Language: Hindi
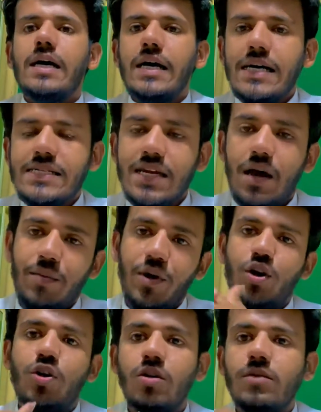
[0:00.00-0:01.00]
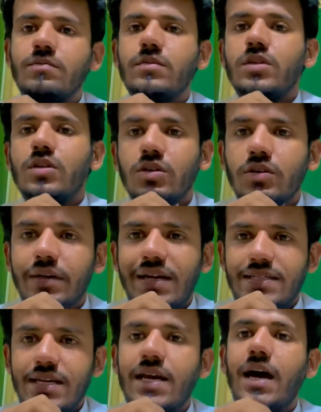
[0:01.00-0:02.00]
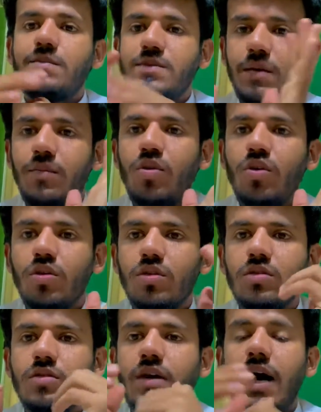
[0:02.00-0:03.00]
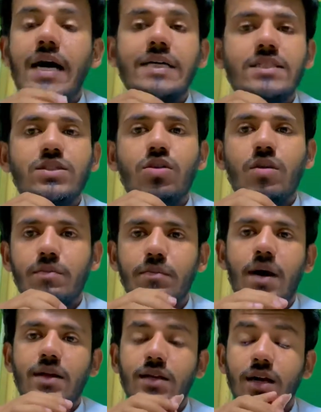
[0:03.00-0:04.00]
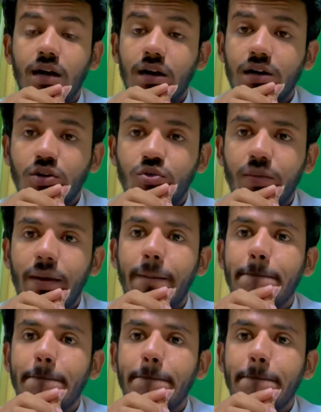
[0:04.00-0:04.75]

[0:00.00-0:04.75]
अस्सलाम वालेकुम तो कैसे हैं आप सब लोग तो आज जो हम बात कर रहा हूँ मैं